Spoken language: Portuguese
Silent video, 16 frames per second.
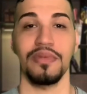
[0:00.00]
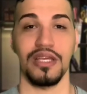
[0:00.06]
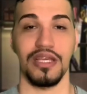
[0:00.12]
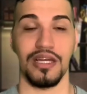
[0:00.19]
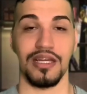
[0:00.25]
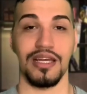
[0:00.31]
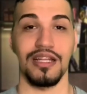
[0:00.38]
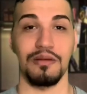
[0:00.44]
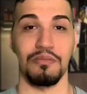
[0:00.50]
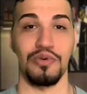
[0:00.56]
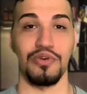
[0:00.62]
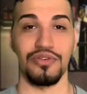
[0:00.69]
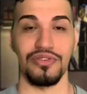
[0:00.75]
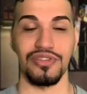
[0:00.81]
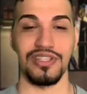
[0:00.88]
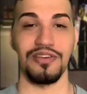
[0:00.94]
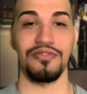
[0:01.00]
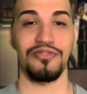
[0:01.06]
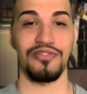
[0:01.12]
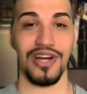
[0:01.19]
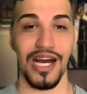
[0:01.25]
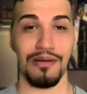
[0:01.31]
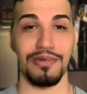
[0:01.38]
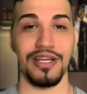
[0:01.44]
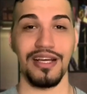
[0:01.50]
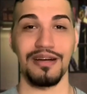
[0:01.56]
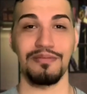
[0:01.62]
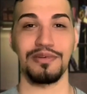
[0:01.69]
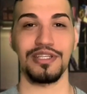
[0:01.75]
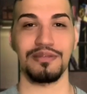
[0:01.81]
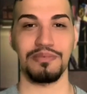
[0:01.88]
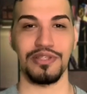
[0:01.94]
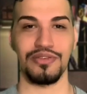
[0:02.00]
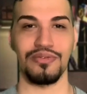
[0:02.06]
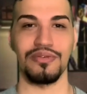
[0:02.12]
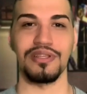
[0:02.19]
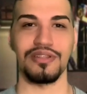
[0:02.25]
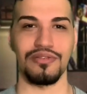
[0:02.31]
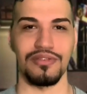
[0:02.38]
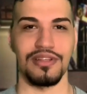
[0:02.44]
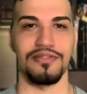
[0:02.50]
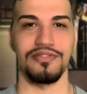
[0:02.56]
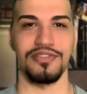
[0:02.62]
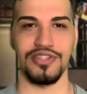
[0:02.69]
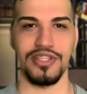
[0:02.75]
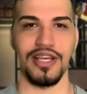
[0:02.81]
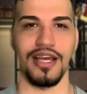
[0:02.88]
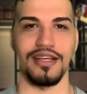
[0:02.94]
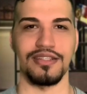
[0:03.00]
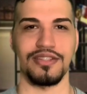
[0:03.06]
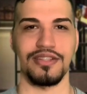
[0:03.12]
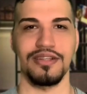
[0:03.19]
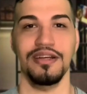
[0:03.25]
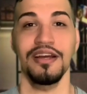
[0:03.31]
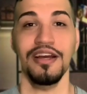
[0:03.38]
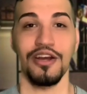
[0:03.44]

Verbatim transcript: e aquele bônus de fábrica para as pessoas com deficiência.